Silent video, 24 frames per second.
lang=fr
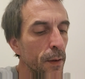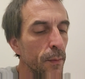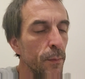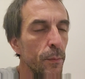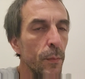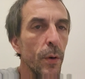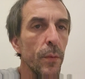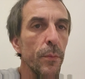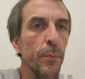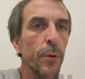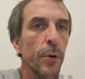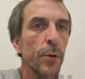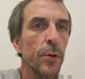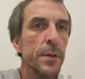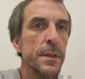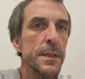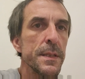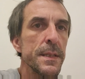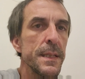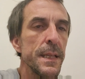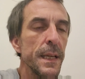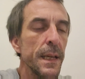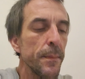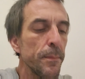Mon
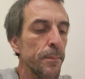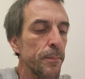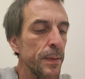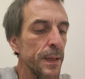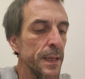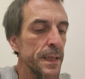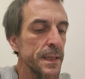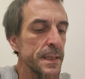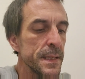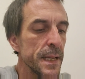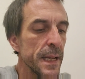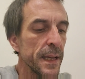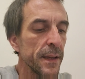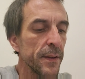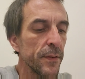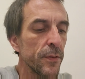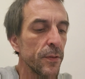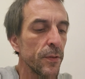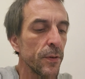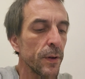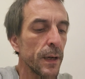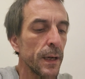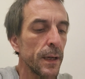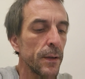pronostic PIC 5
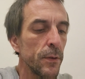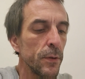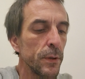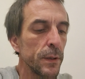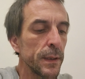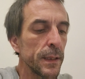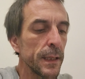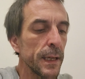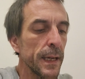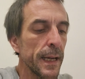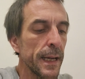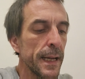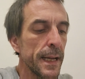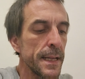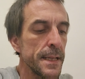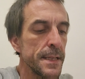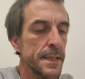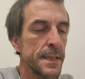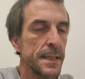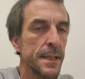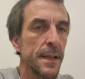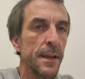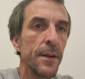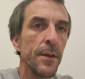sera le
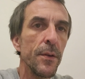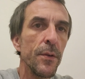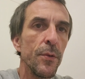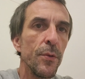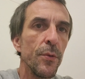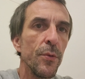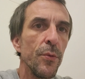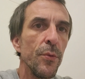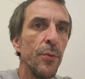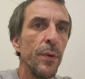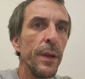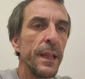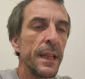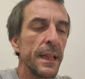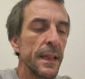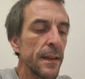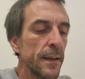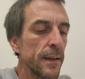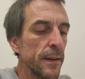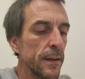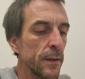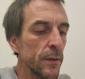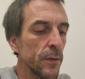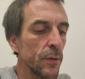13,
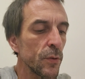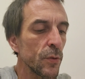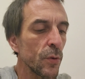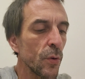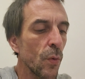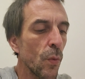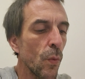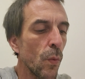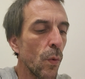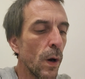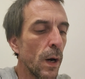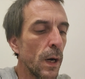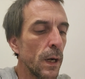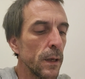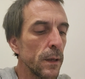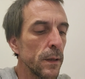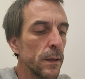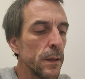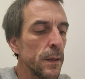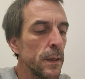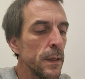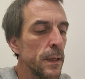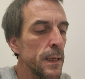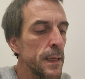8,
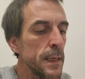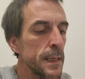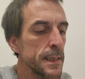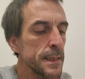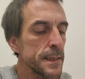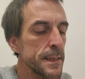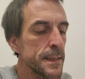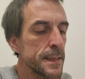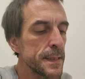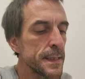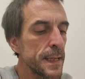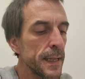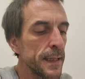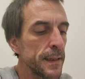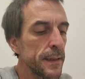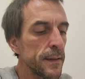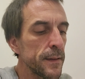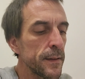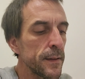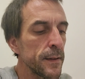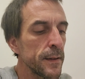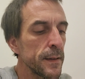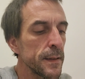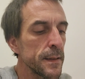3,
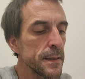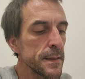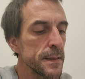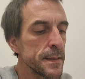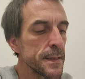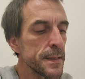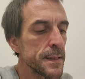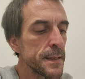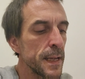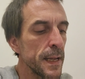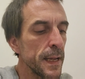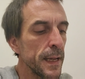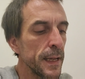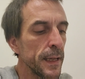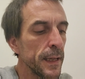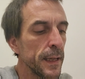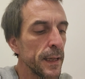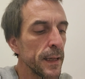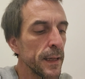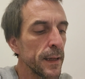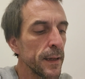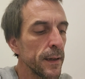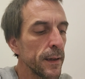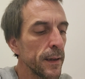7,
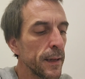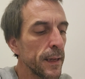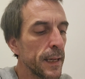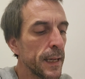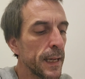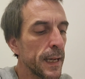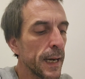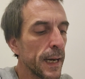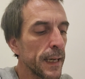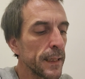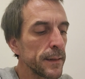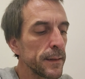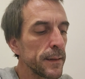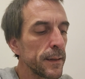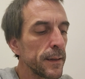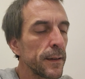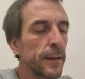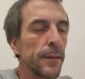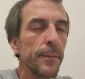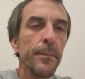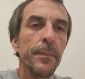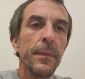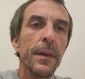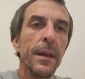5, 4,
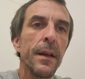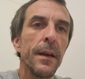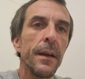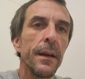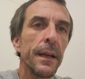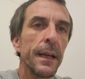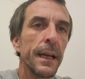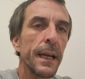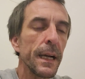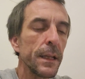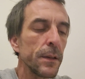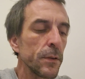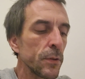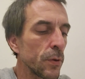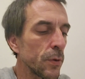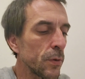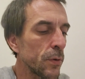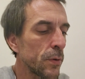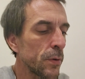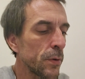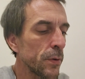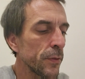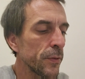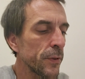
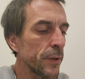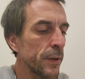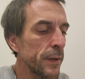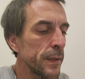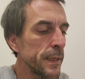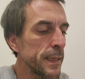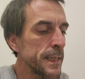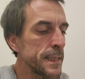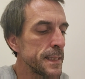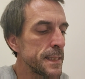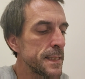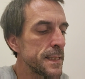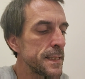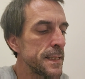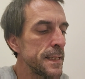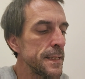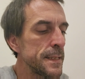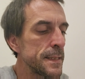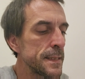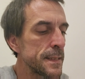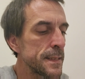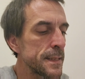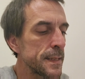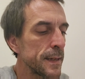14 et
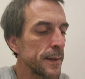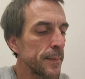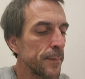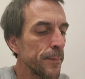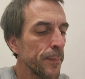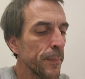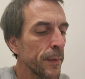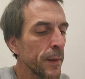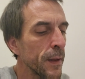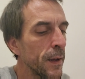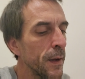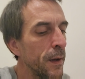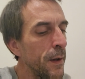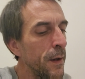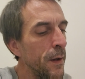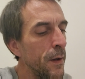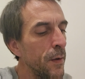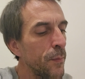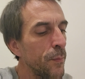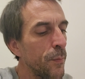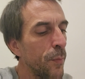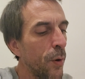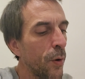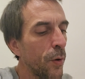6.
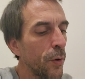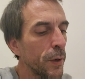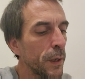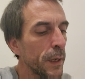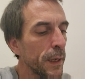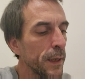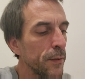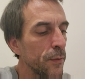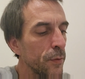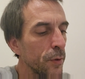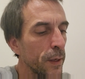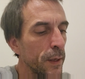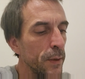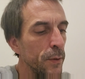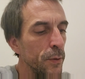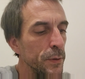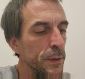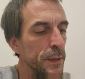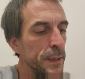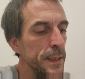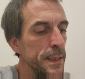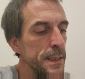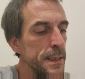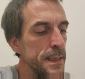Mon regret sera le
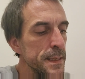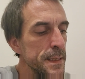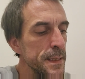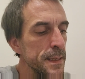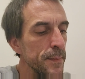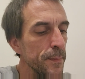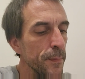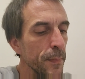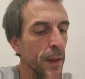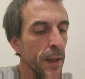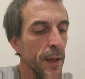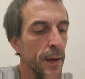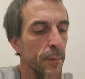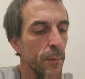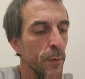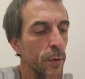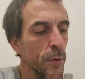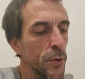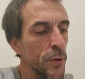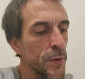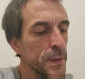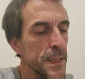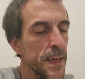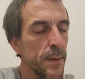10 et mon
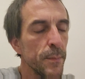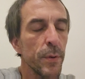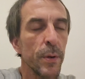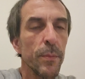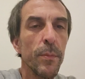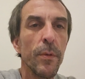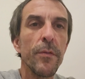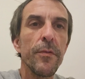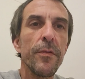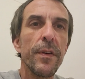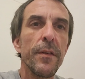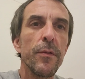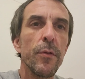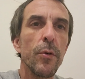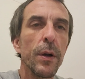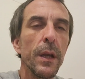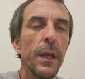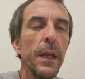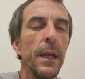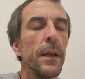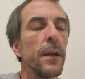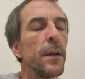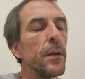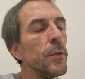jeu simplement
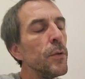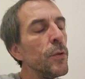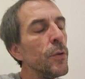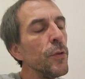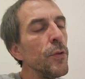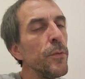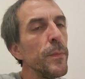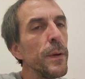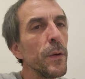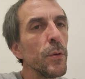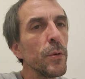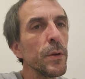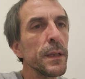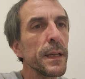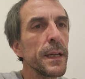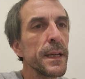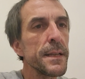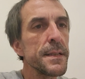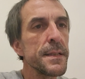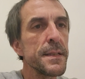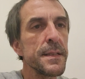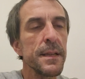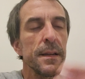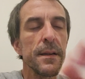favori, le numéro
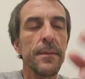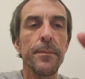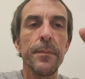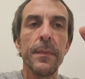13.